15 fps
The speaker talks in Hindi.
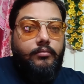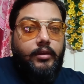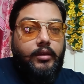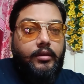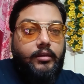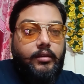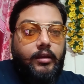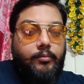मैं
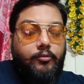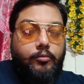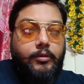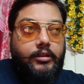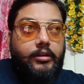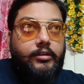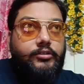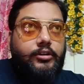आपको
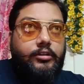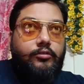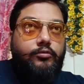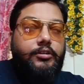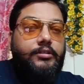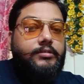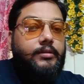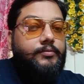बताना चाहता हूँ
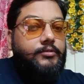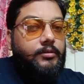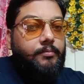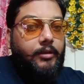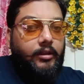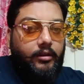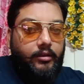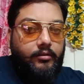कि सबसे
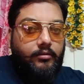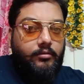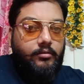पहले